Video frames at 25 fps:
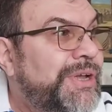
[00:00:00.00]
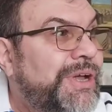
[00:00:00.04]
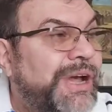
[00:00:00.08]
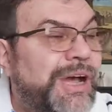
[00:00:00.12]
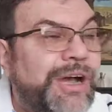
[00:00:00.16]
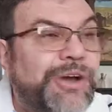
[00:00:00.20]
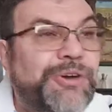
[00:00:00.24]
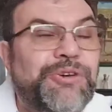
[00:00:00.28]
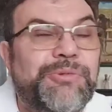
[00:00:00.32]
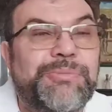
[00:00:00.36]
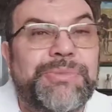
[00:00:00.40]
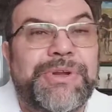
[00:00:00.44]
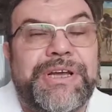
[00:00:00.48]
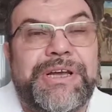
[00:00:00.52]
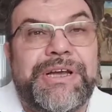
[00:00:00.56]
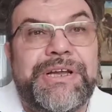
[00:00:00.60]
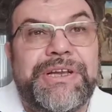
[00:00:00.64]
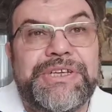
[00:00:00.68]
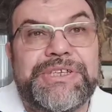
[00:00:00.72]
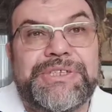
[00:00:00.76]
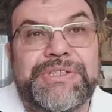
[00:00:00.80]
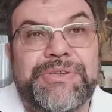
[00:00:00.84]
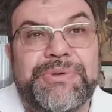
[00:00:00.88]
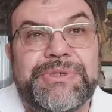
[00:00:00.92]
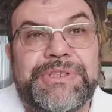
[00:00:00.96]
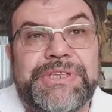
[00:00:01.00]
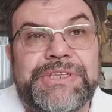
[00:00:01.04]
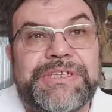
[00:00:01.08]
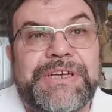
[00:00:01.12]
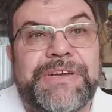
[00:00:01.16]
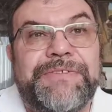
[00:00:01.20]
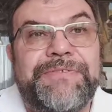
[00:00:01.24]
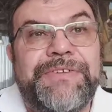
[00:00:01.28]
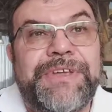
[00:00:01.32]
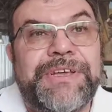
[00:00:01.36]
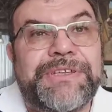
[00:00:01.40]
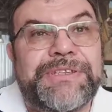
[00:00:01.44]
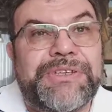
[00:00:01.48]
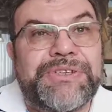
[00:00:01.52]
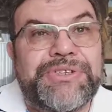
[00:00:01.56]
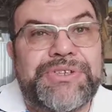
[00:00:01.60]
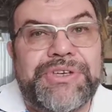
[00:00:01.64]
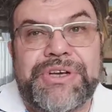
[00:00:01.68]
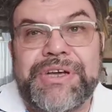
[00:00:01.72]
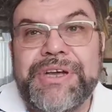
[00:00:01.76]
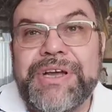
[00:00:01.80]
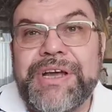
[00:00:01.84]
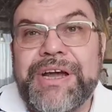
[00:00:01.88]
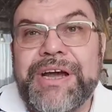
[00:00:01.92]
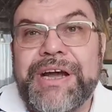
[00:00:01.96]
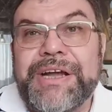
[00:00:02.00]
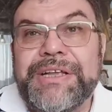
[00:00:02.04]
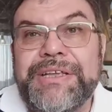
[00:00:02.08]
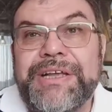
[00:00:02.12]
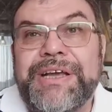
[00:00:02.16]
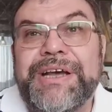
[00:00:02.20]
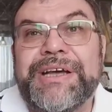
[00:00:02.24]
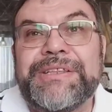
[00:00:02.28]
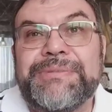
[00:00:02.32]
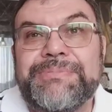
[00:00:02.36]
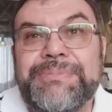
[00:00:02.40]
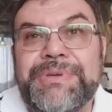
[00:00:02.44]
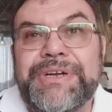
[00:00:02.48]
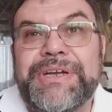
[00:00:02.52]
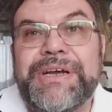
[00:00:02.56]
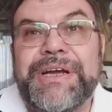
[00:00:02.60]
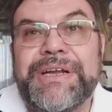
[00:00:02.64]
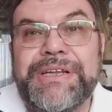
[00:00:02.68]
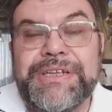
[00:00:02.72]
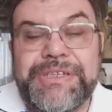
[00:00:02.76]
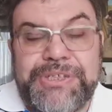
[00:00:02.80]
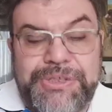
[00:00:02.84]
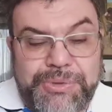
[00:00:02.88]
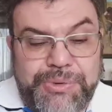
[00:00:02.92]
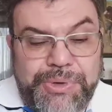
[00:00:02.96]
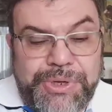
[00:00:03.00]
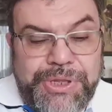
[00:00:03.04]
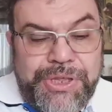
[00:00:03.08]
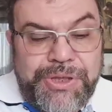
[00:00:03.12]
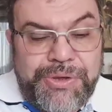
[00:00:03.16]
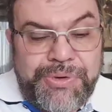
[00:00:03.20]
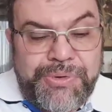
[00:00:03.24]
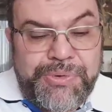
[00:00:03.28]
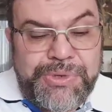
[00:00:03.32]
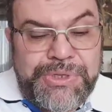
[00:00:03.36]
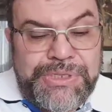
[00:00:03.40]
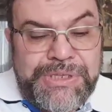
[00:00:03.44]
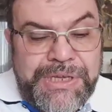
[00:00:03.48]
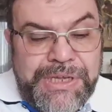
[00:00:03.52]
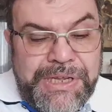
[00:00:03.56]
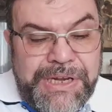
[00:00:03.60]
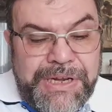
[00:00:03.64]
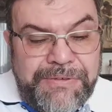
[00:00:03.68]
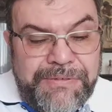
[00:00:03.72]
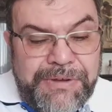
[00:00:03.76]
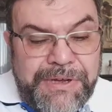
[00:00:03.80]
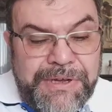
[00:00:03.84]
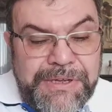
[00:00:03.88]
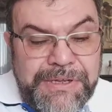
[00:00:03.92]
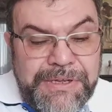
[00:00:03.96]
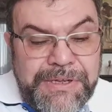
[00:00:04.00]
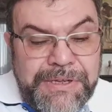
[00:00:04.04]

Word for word: Огромное количество вот этих веточек, они отбирали соки у дерева,